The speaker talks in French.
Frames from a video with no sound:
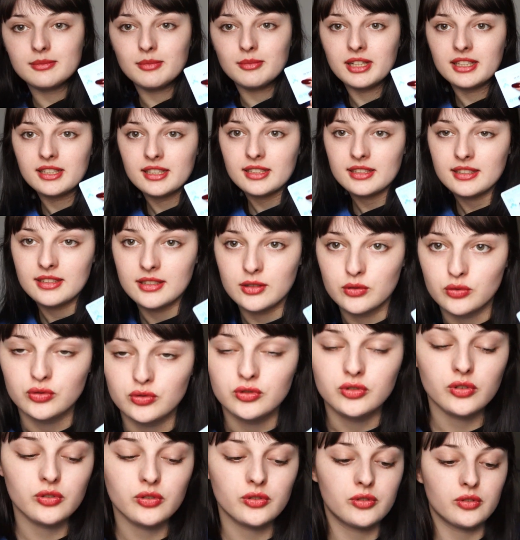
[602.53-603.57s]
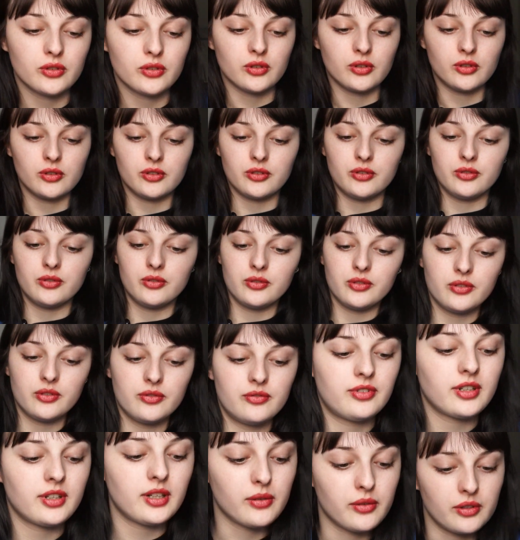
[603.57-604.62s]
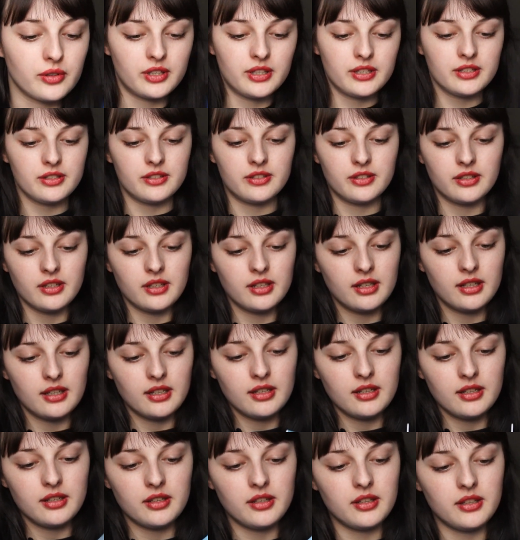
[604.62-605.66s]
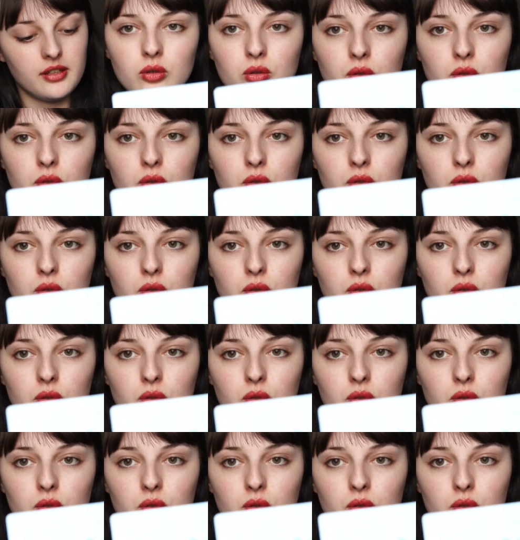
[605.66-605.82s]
ma carte étudiante finlandaise. Et